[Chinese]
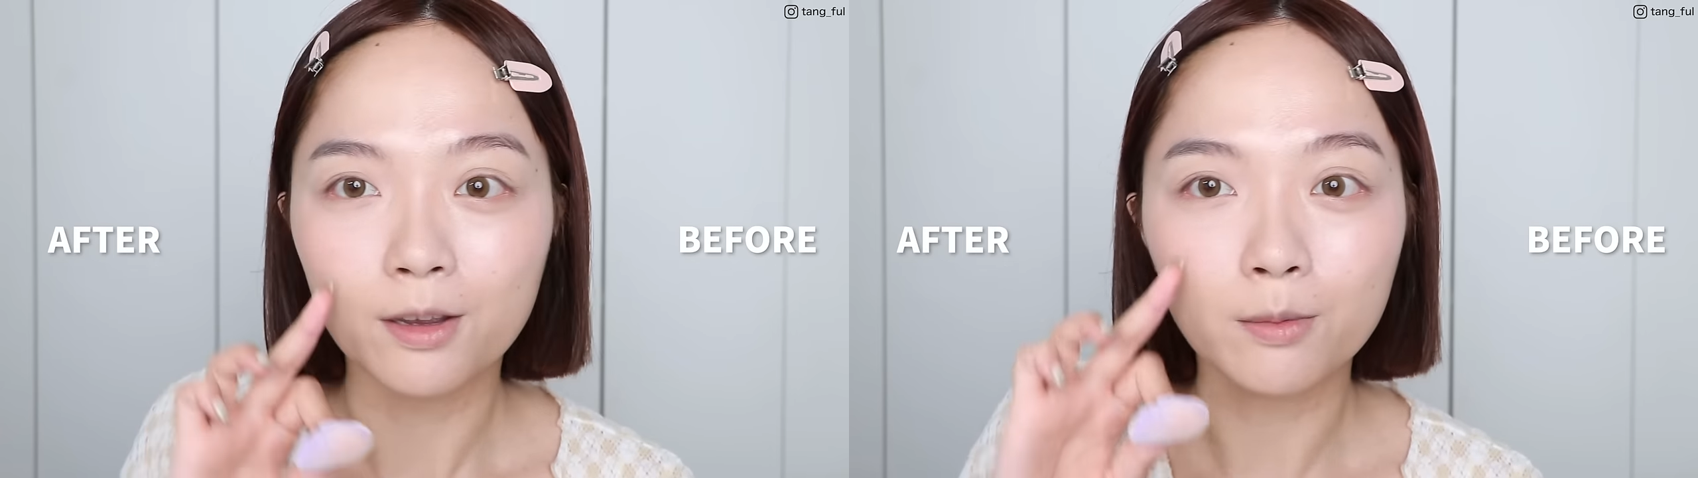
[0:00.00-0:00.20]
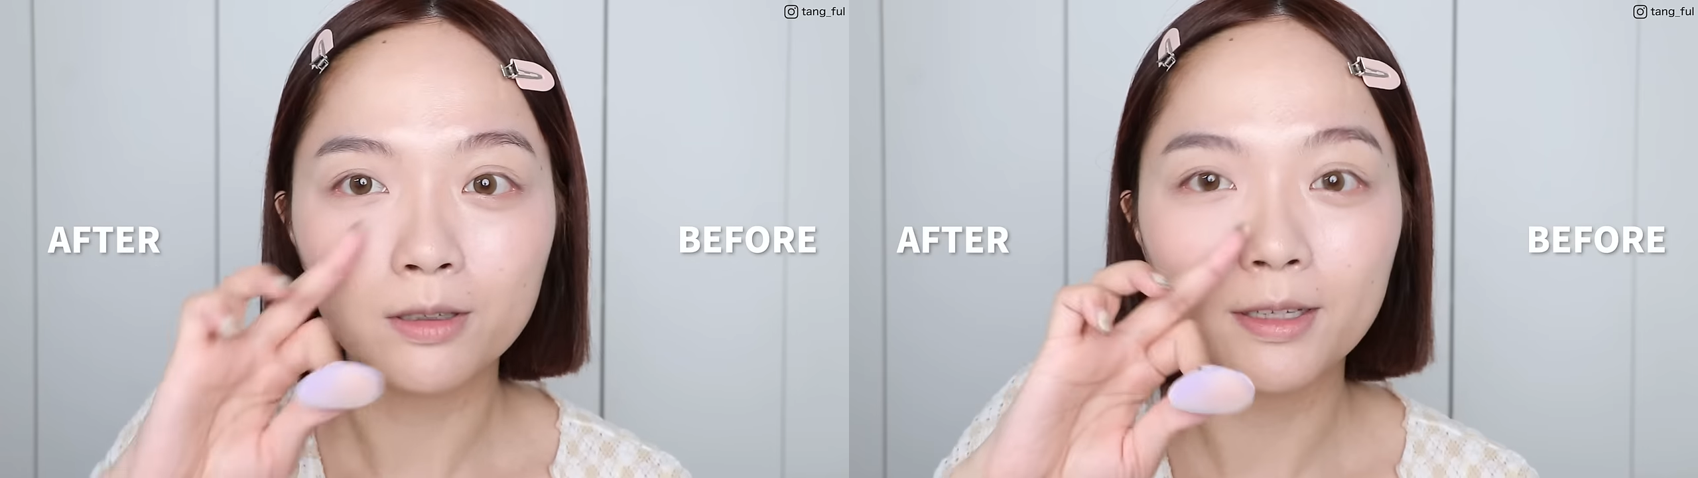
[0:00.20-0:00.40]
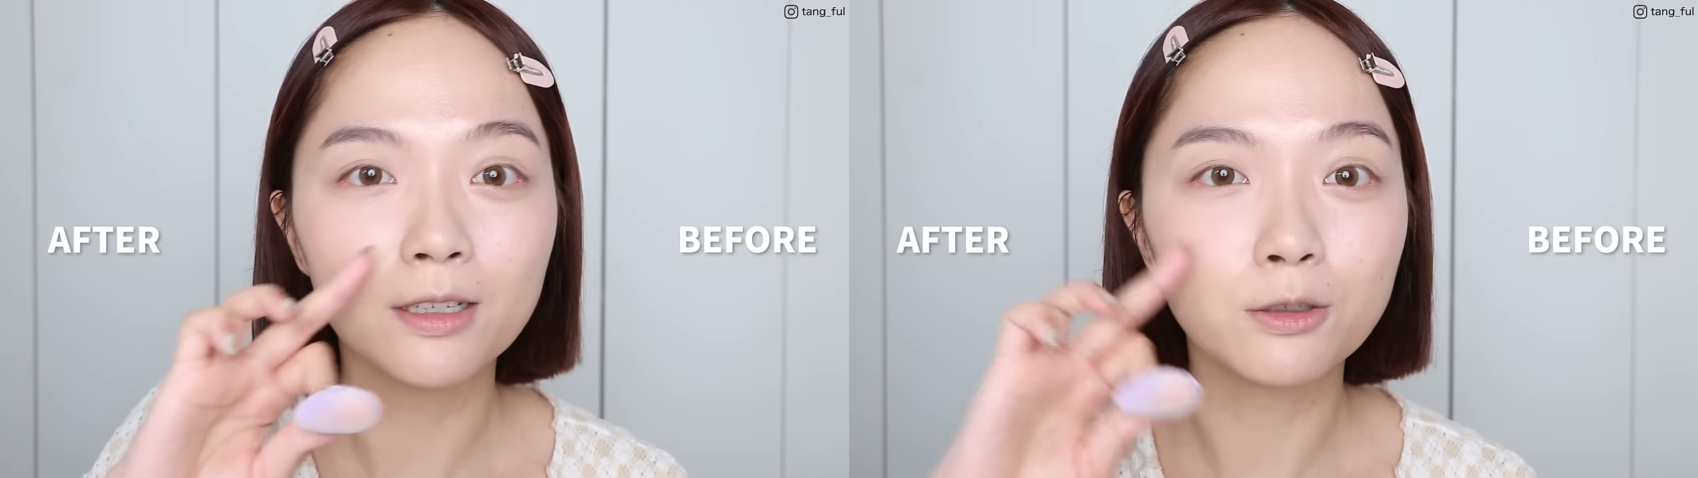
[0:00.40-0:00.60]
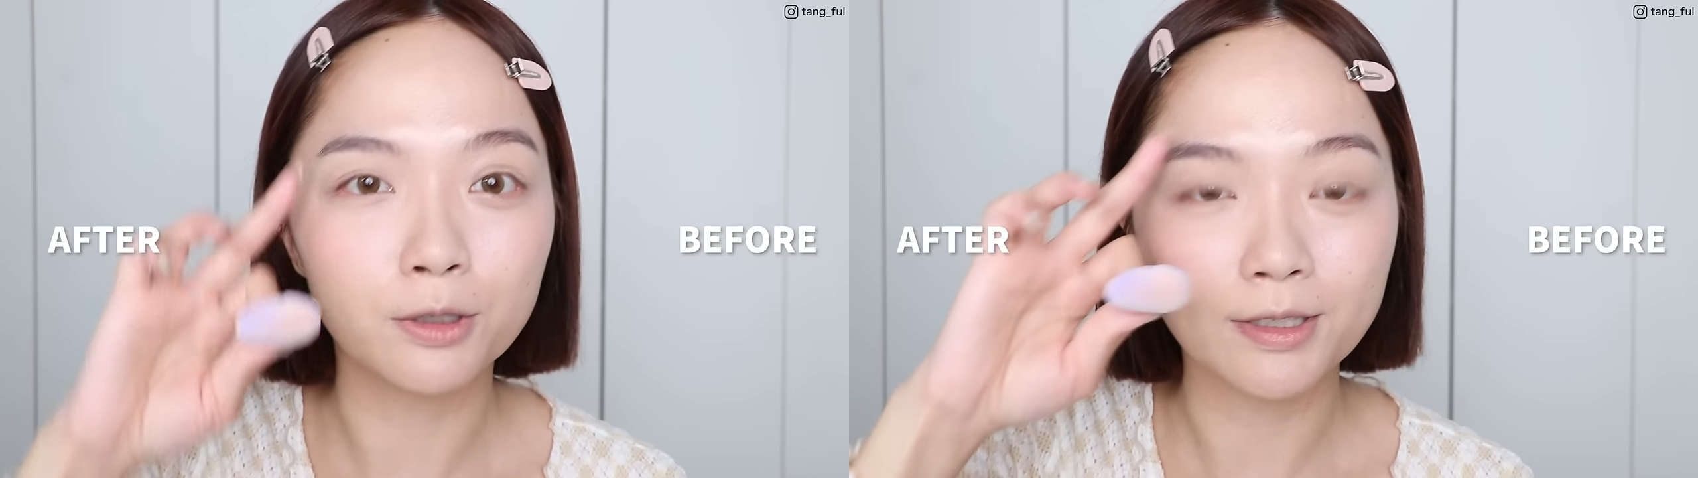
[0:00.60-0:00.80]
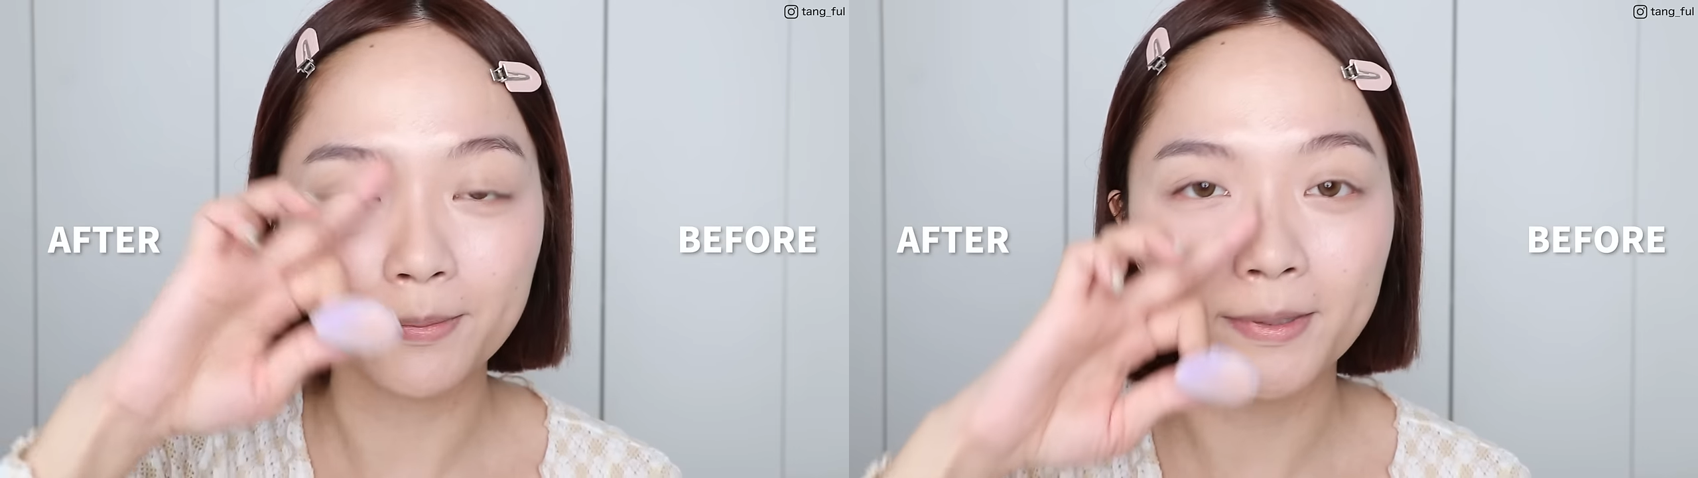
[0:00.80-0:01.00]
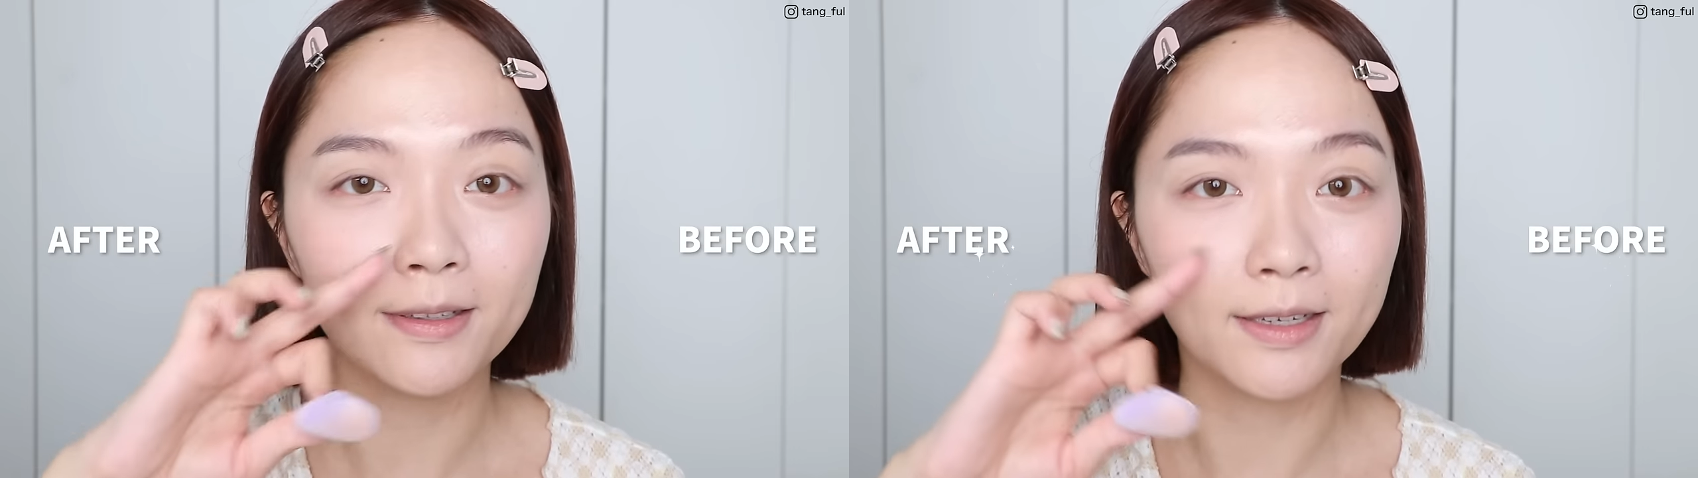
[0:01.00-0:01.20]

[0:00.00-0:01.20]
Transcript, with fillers: 有没有立刻觉得这边